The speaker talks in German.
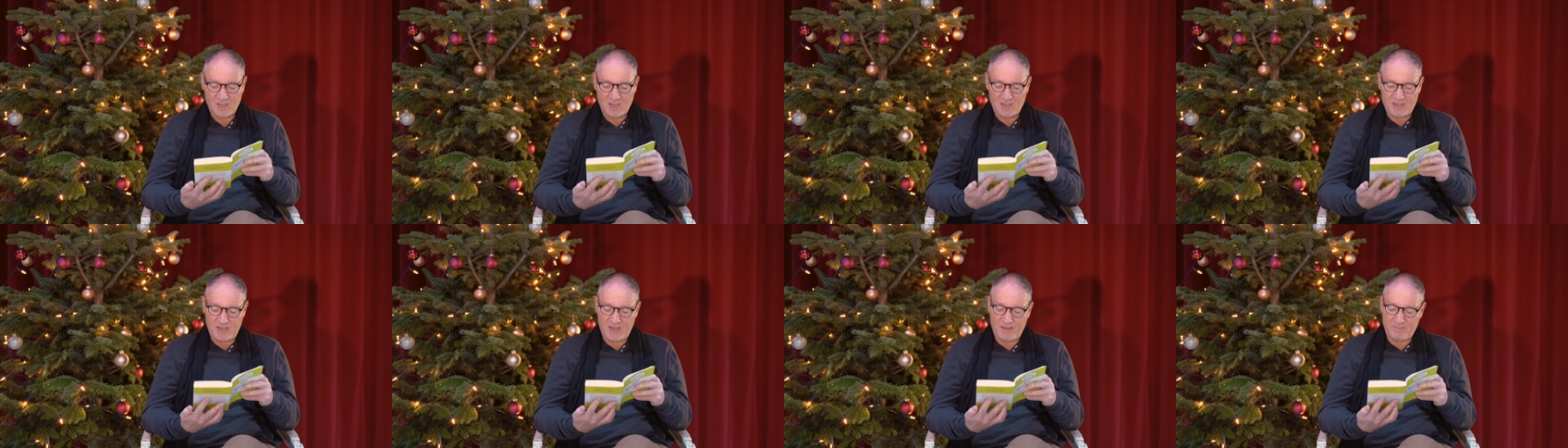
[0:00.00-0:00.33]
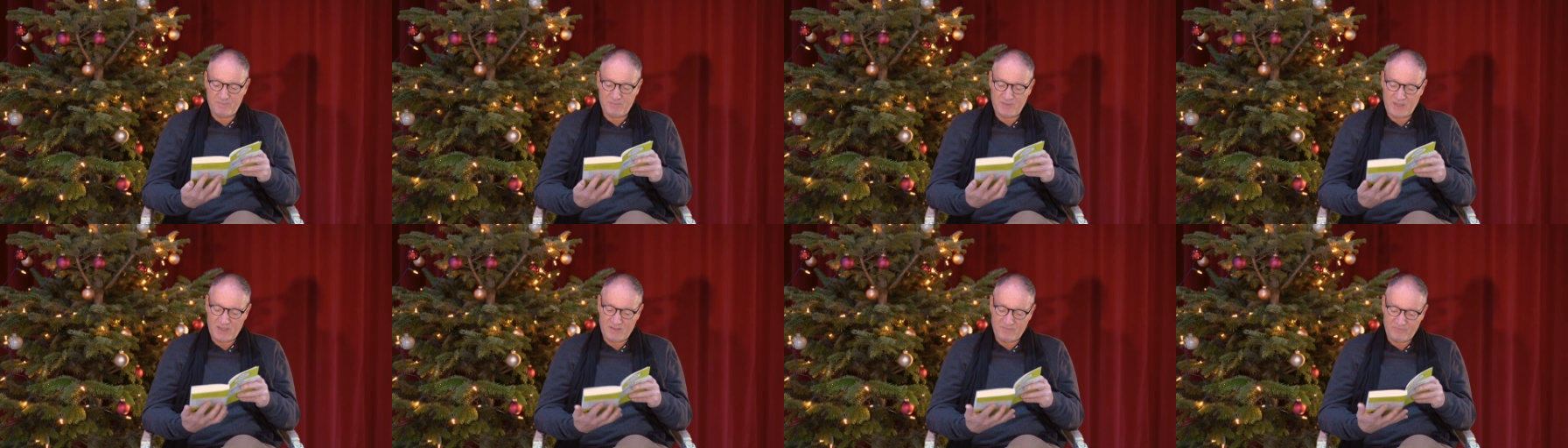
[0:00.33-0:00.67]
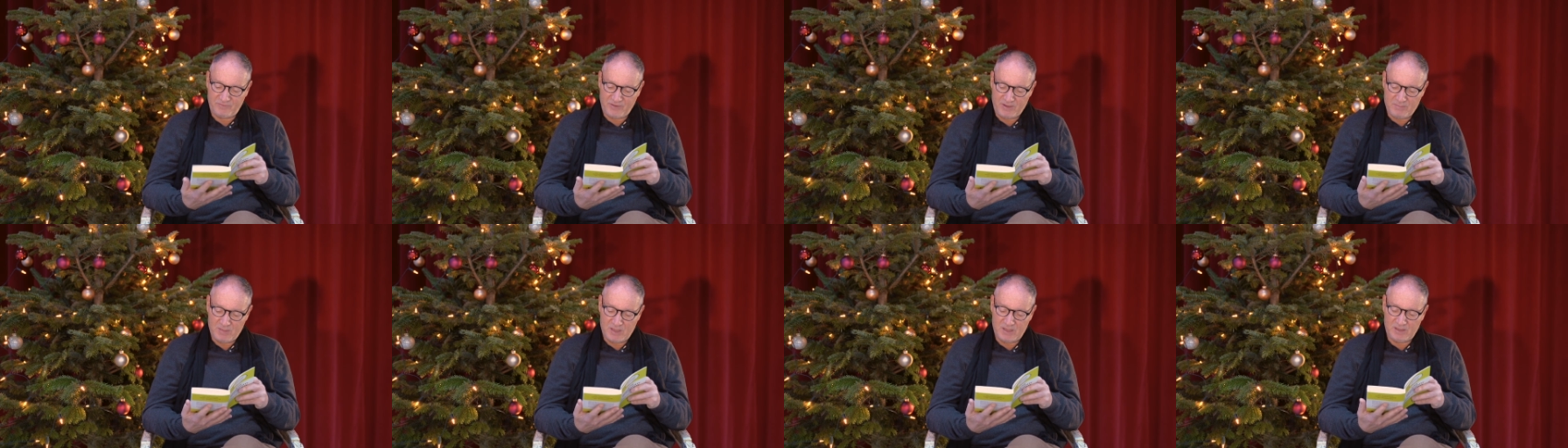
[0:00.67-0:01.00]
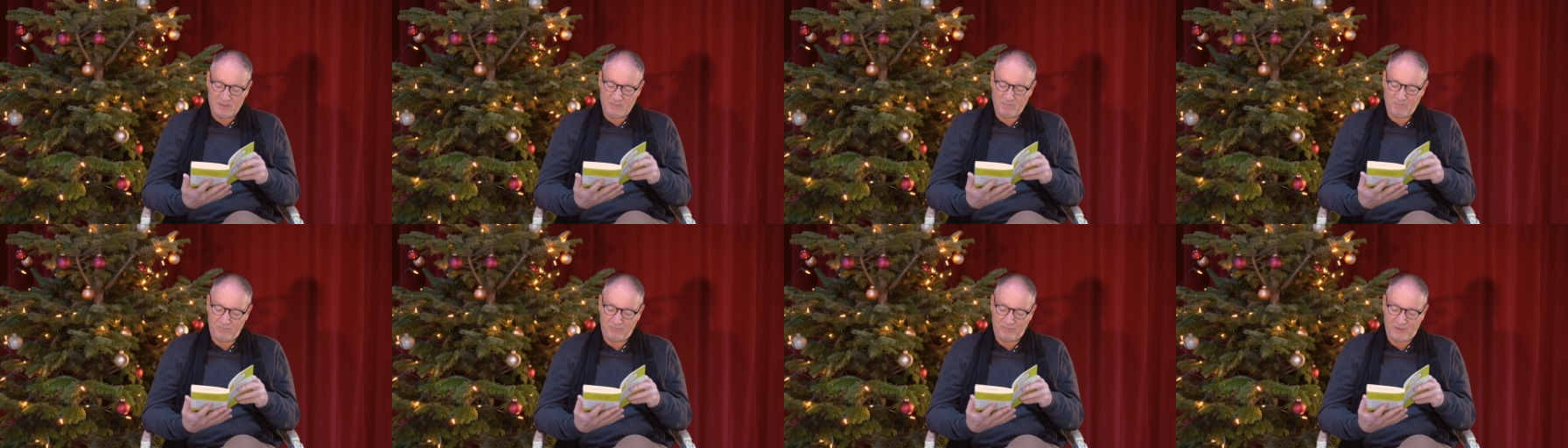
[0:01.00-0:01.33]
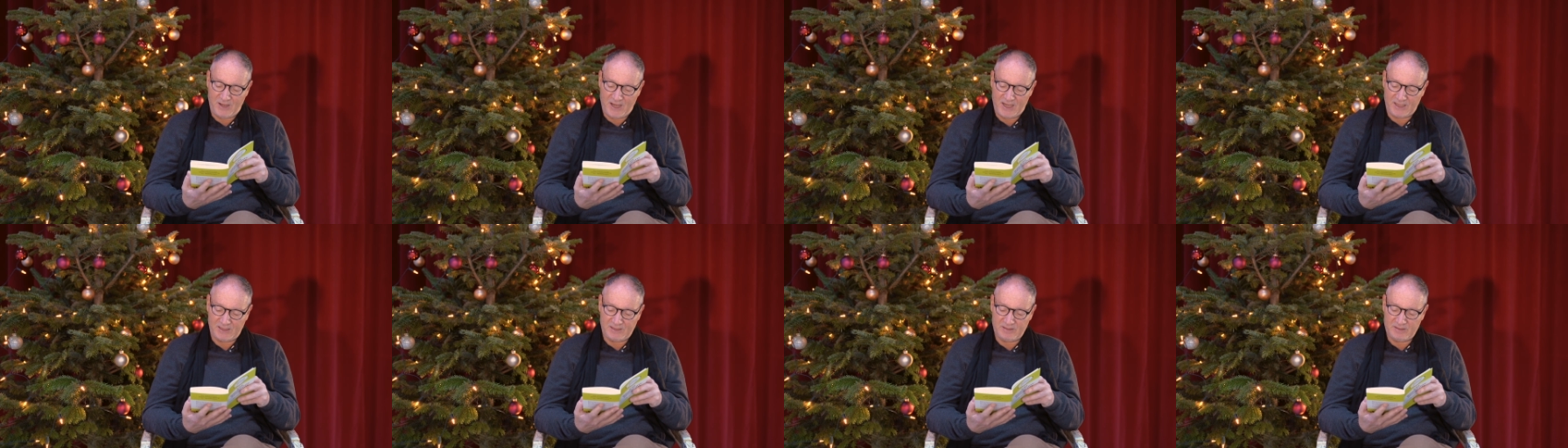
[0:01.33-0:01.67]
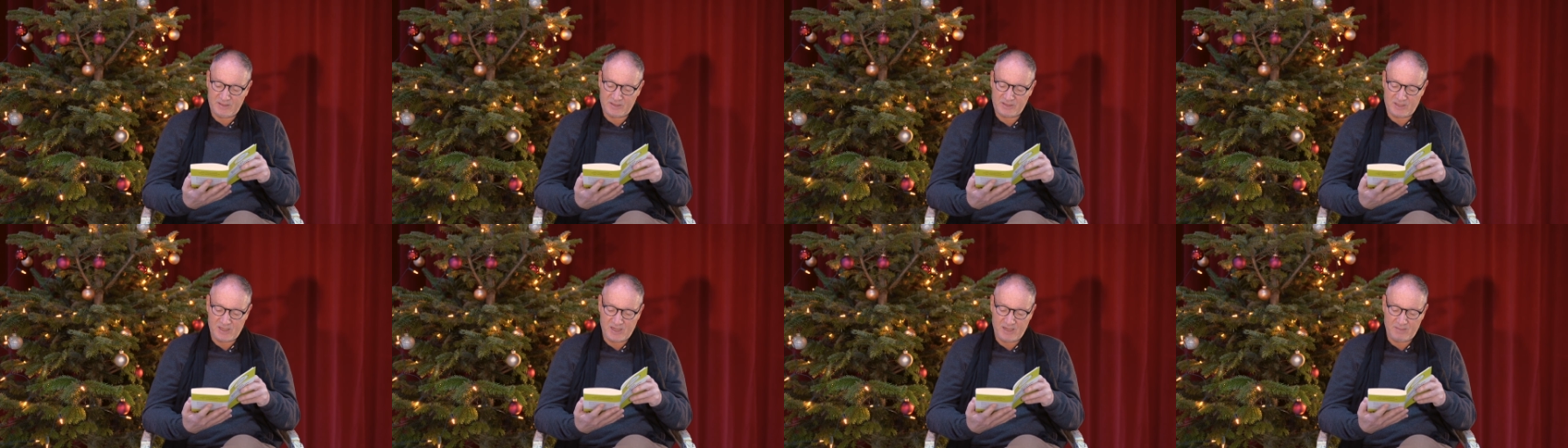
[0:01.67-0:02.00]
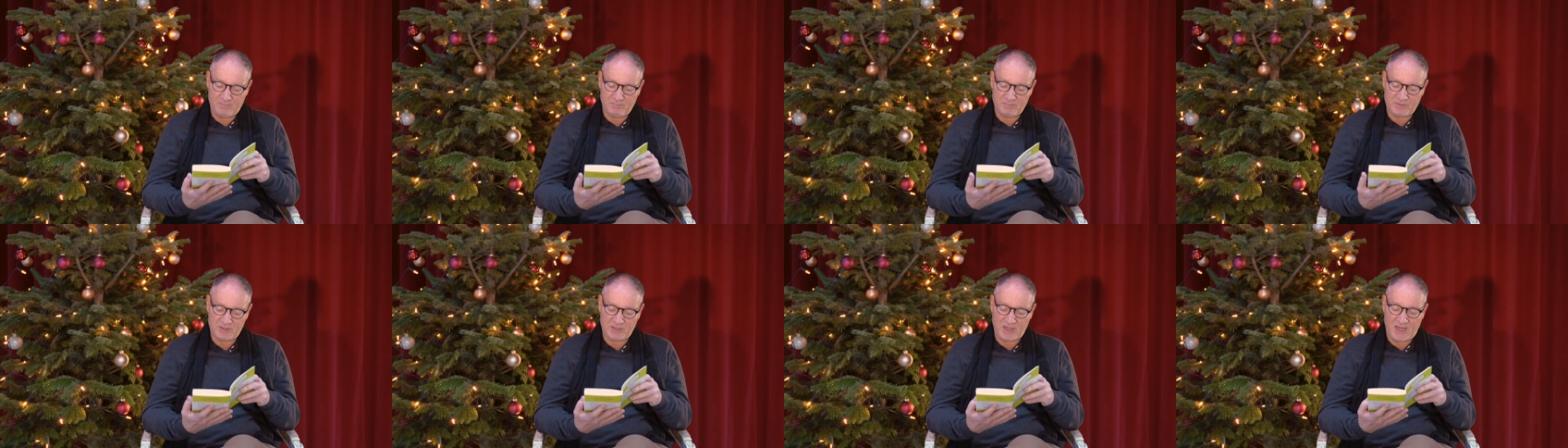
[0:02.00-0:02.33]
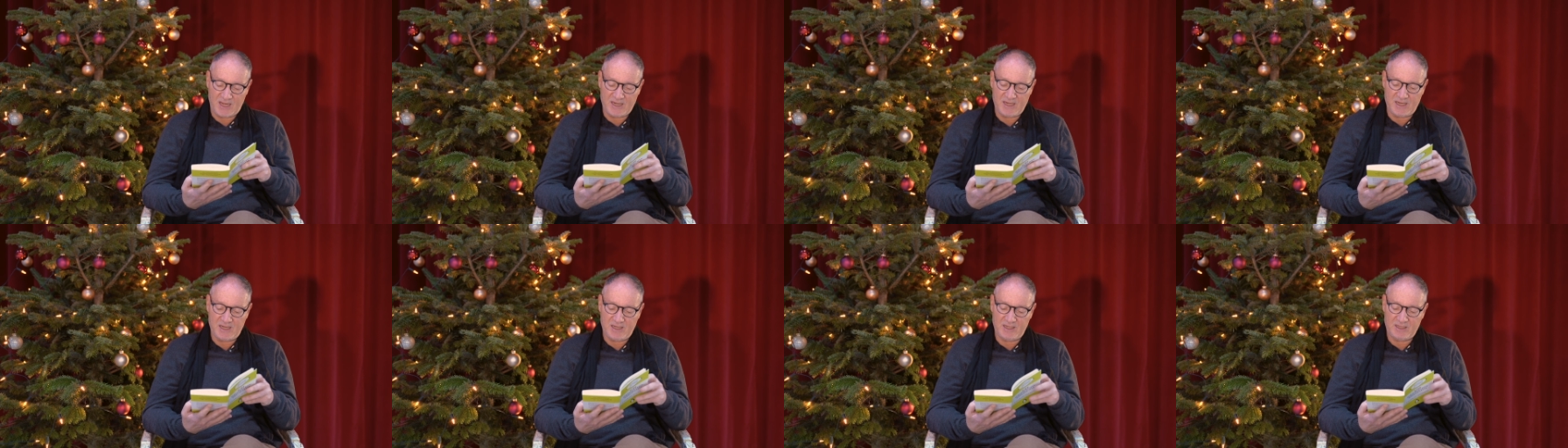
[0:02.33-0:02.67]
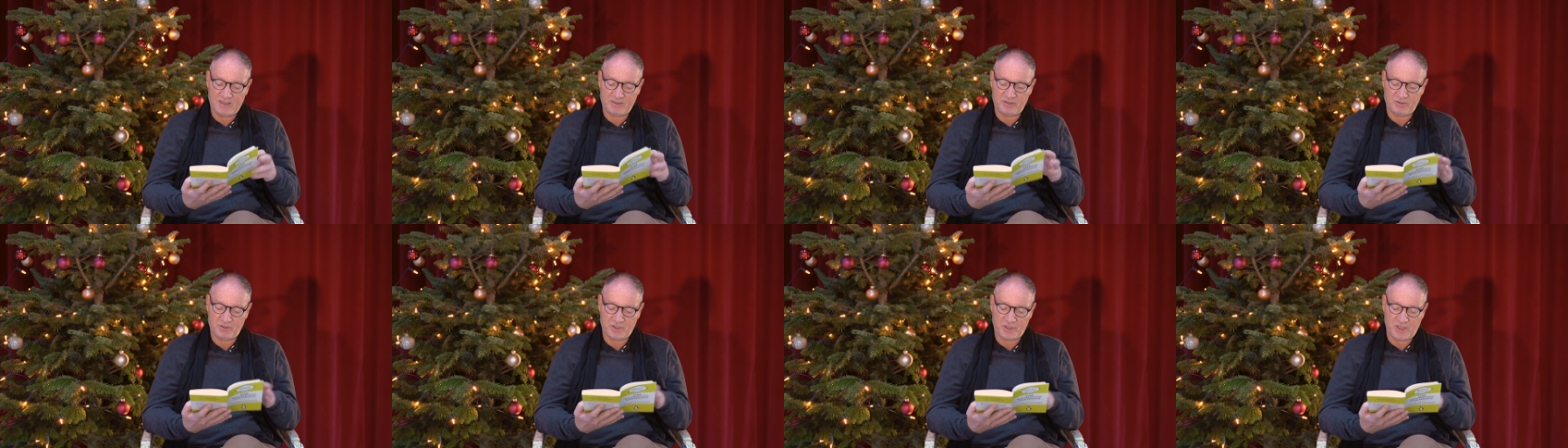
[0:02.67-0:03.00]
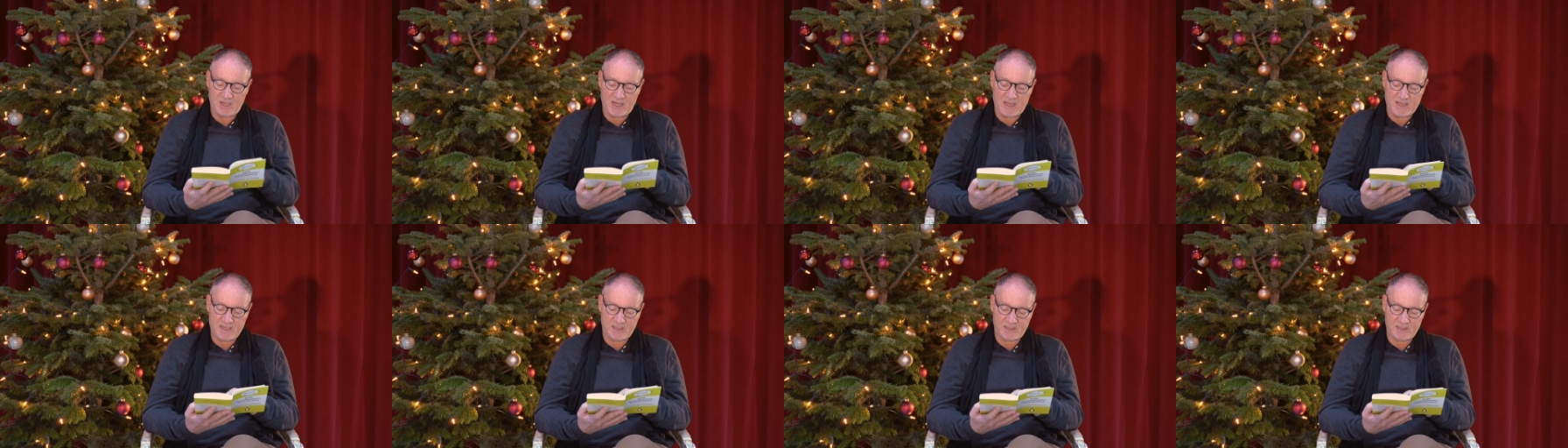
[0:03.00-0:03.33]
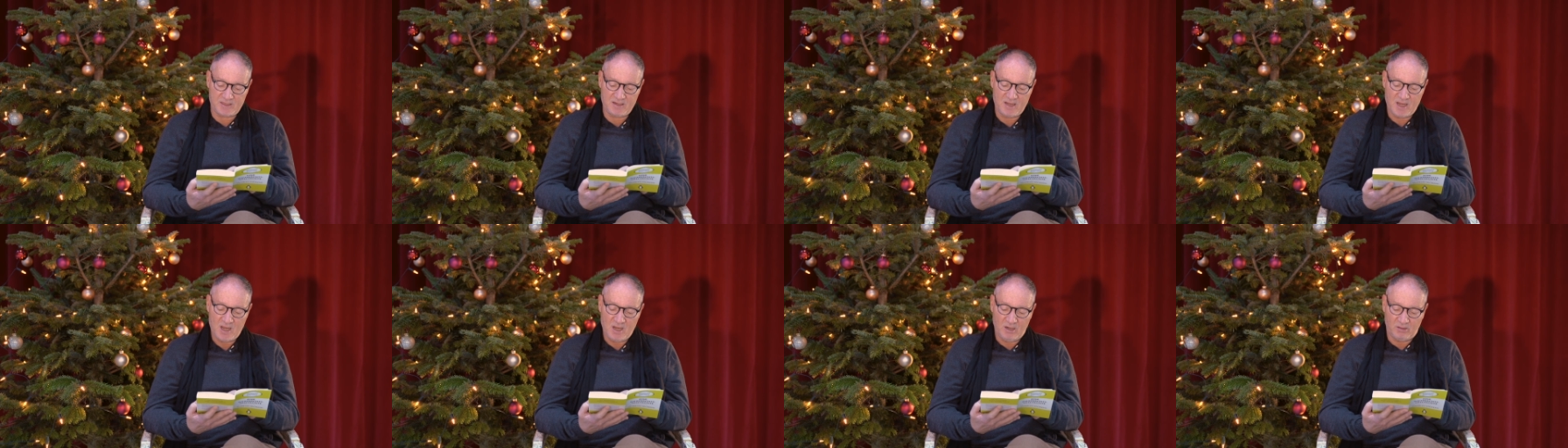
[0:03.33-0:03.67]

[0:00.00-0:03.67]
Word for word: neben den wimmelnden Pfaden des Lebens einherzuschleichen